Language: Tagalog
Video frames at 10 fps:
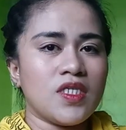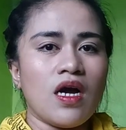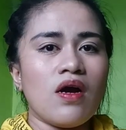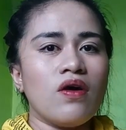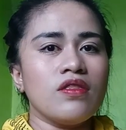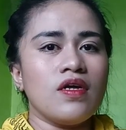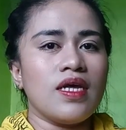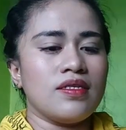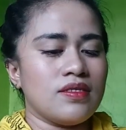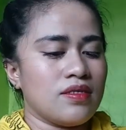Tsaka
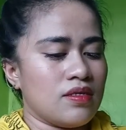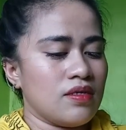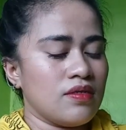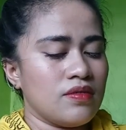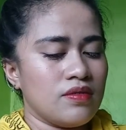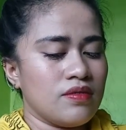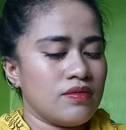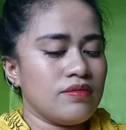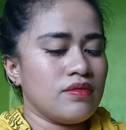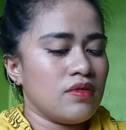condolence.
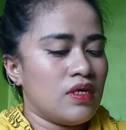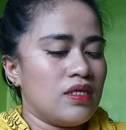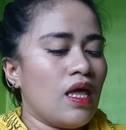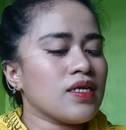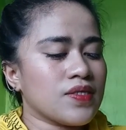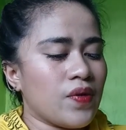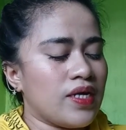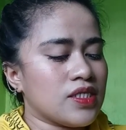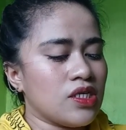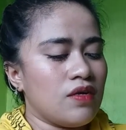Next
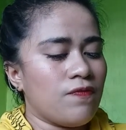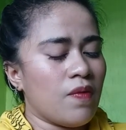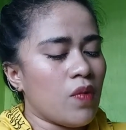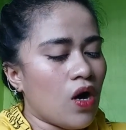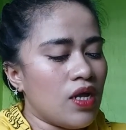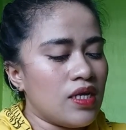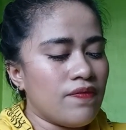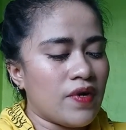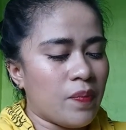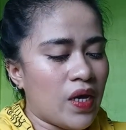question from
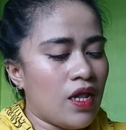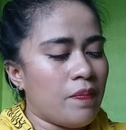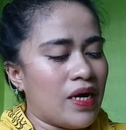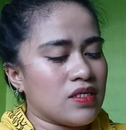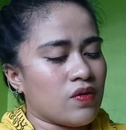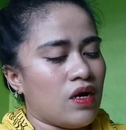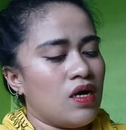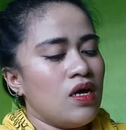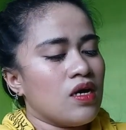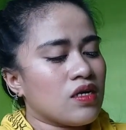Olive Rafael Pasqua.
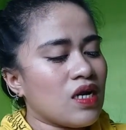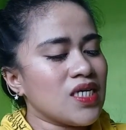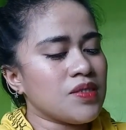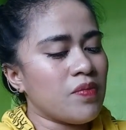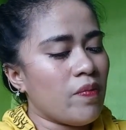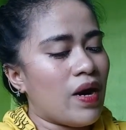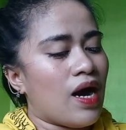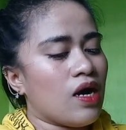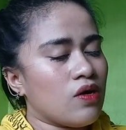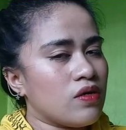Crush mo
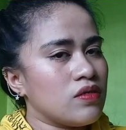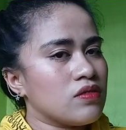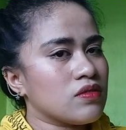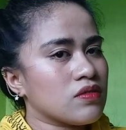ba ako?